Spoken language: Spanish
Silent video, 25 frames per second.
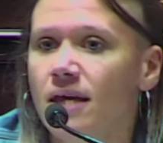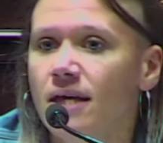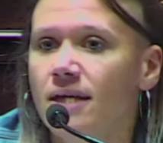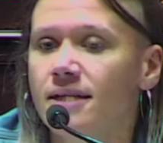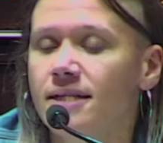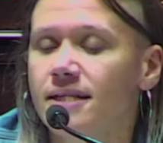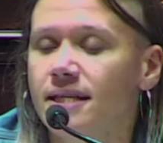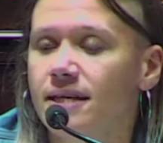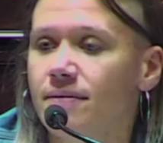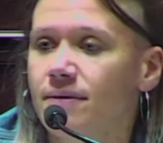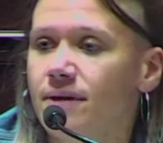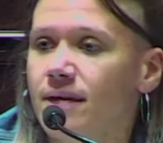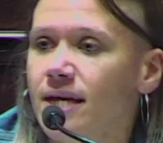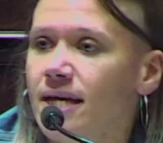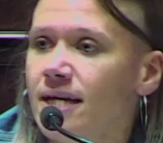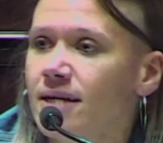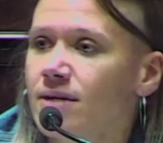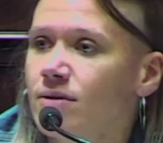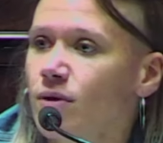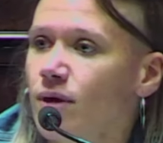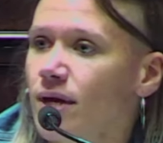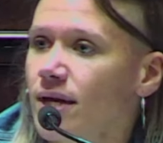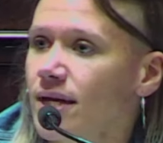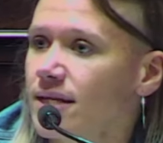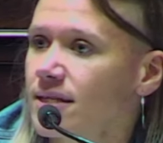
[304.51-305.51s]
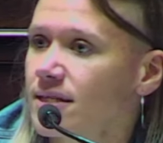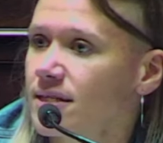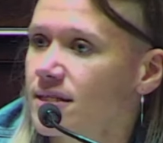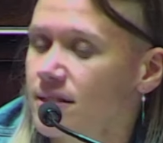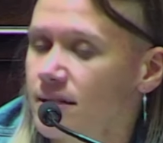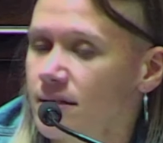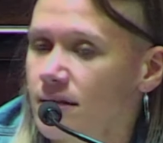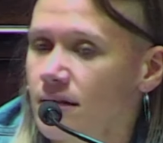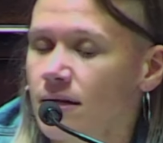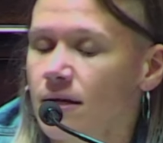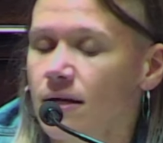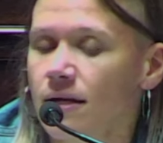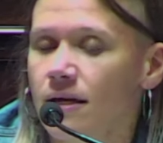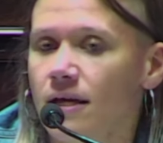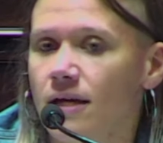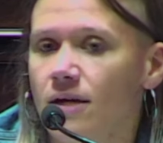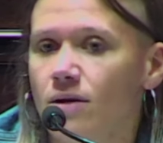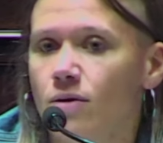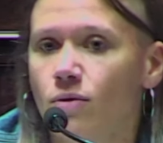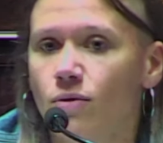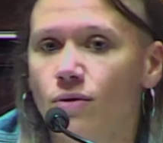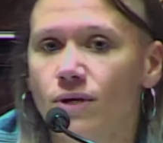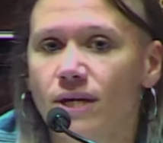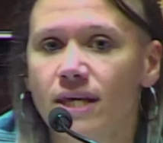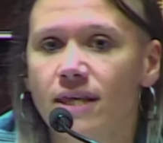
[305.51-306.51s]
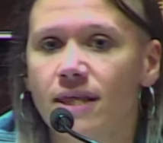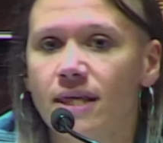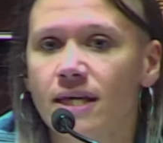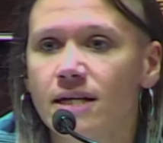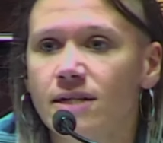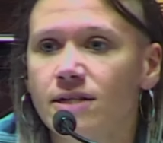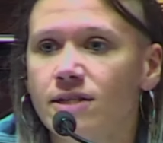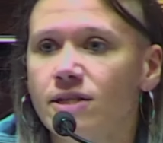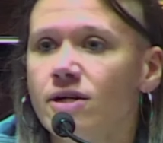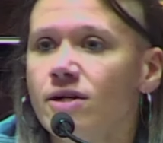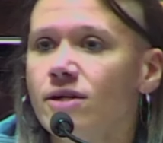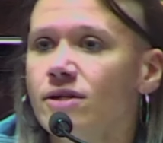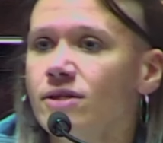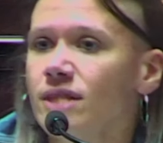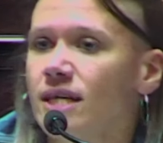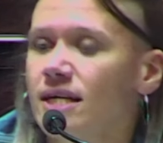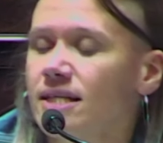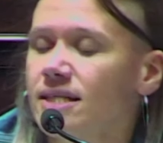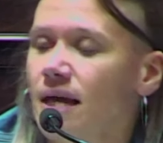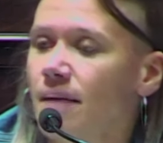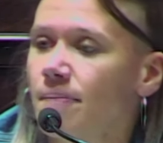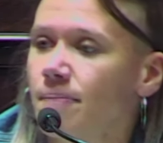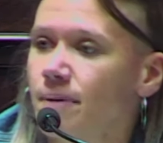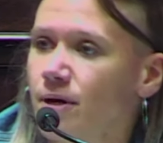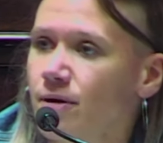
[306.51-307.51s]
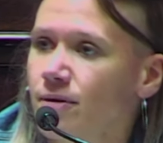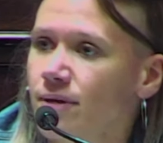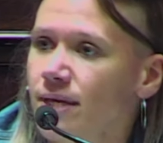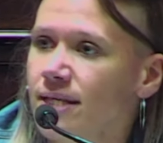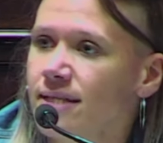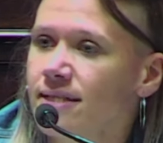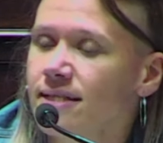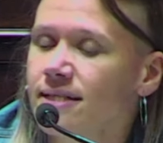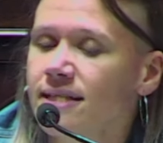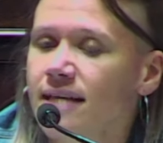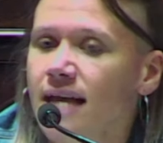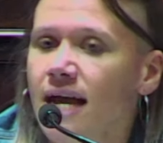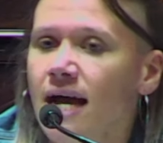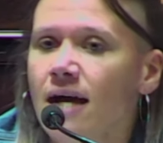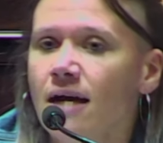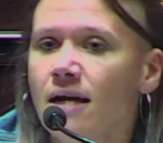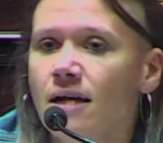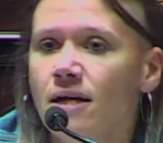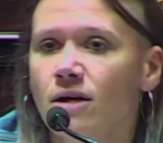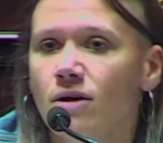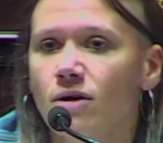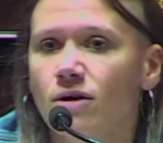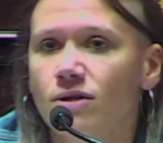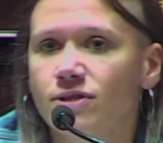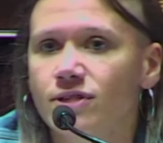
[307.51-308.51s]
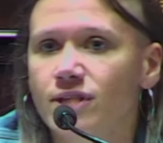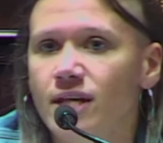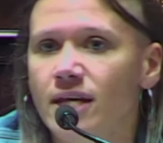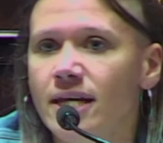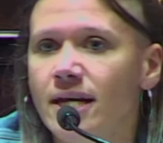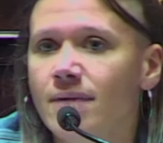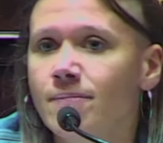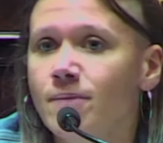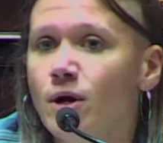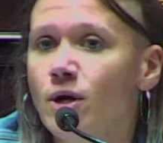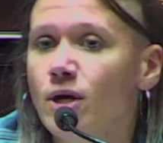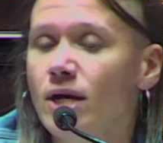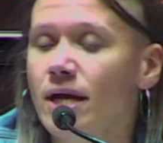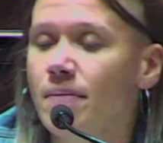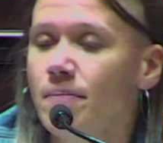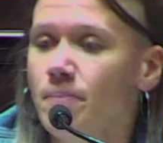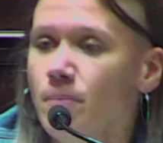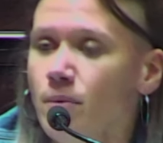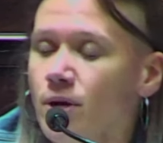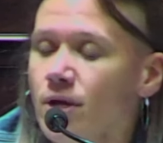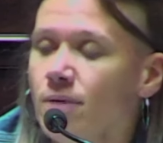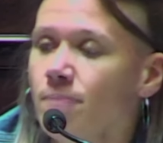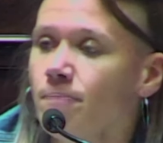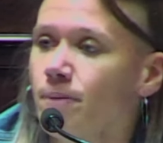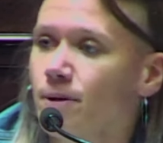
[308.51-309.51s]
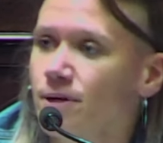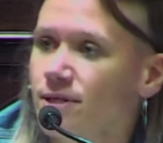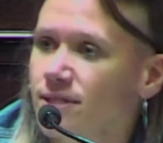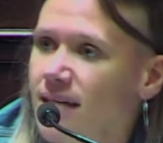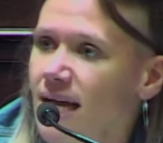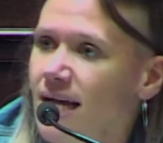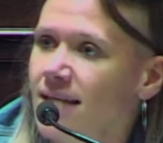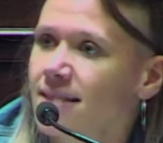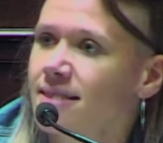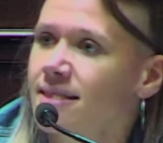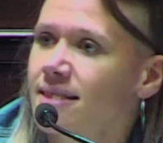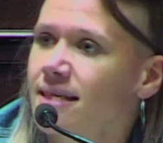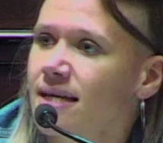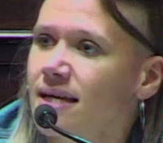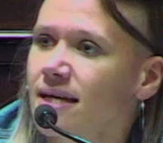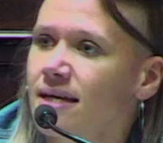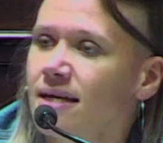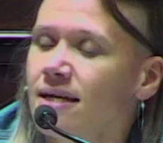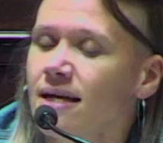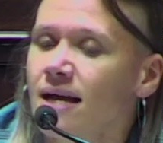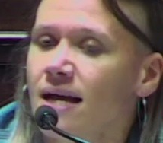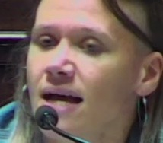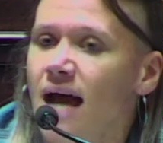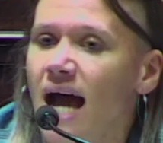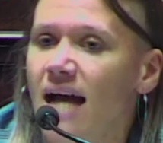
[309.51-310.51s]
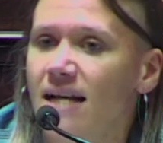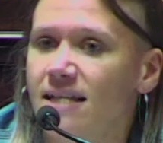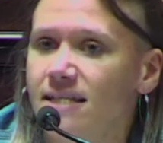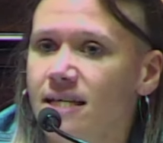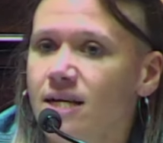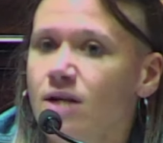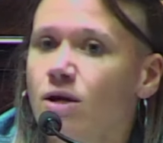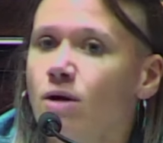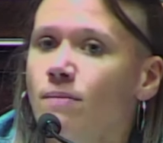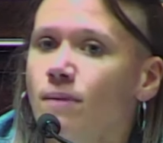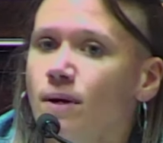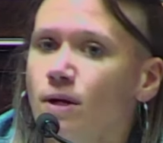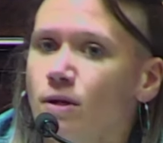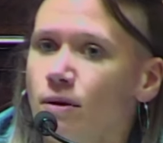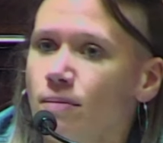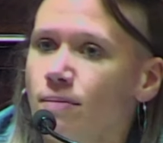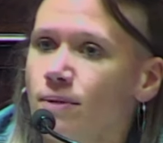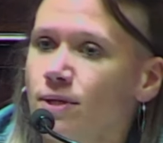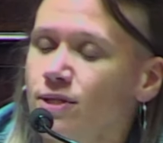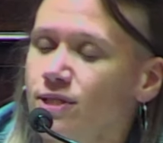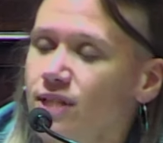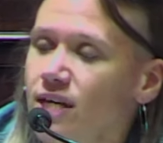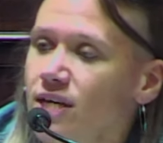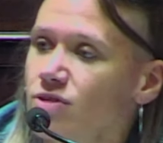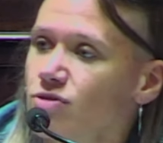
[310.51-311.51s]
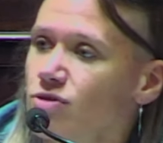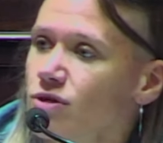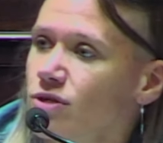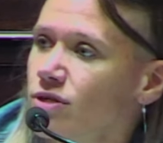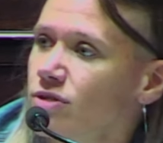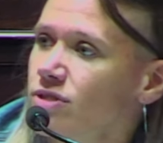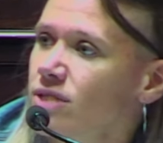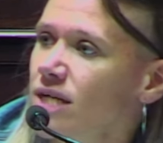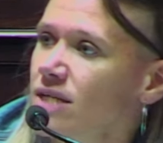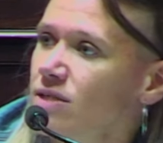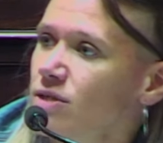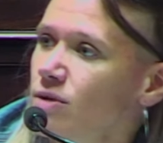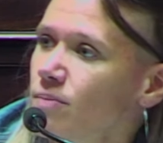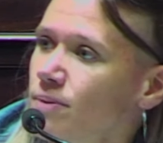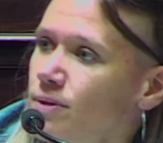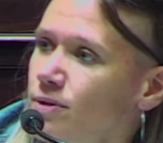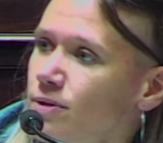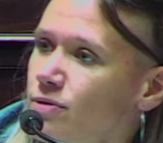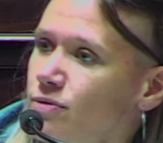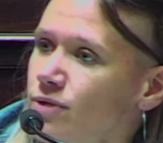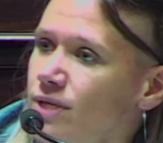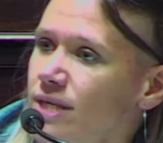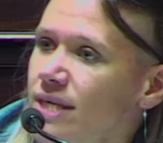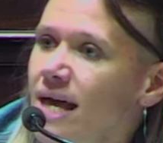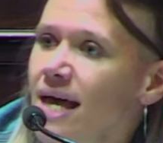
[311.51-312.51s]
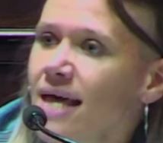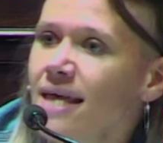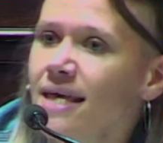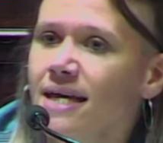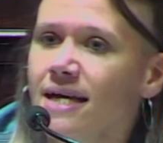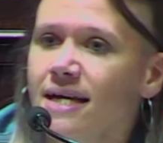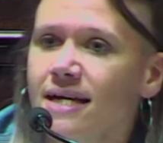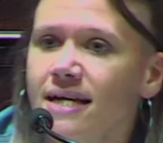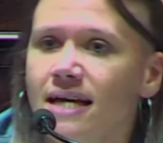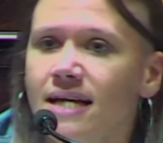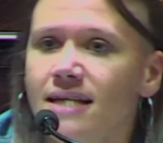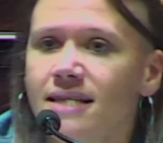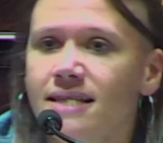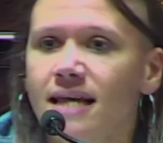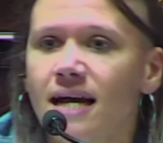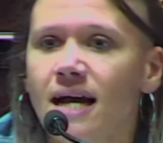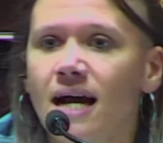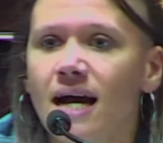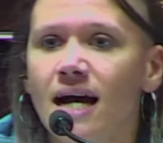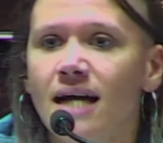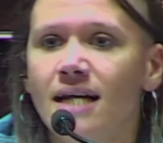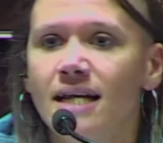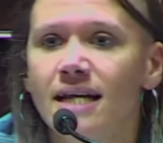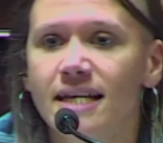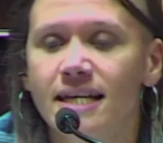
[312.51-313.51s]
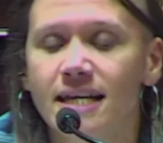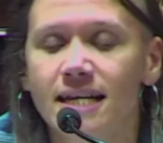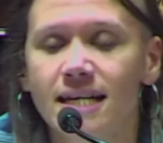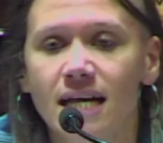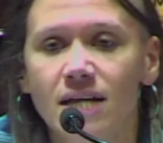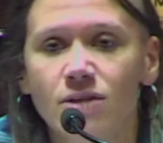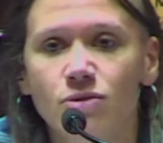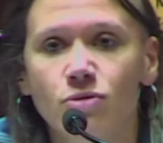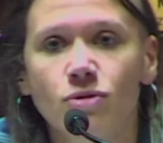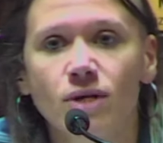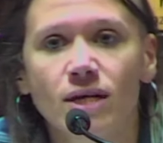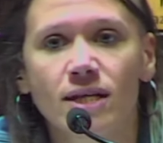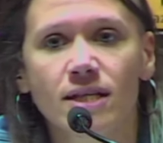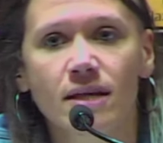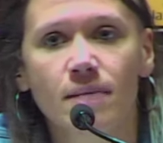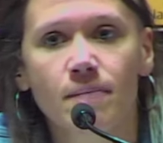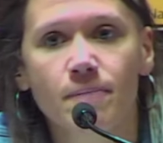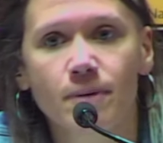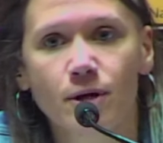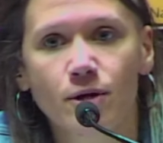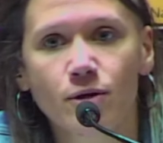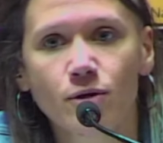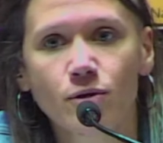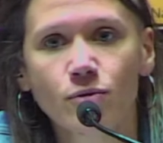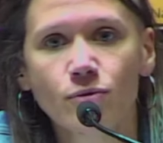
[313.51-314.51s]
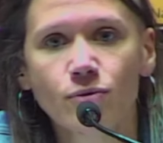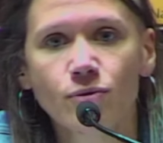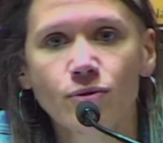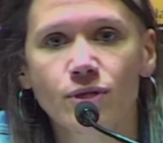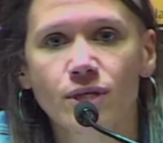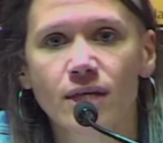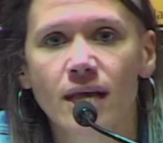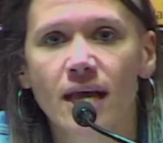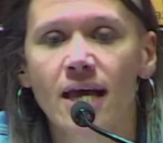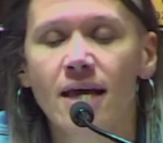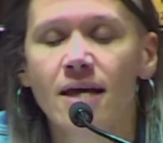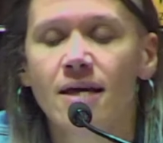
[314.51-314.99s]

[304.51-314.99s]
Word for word: Si bien no es jurisdicción de esta provincia, consideramos que es muy importante, así como lo hemos hecho en otras oportunidades, que esta legislatura se pronuncie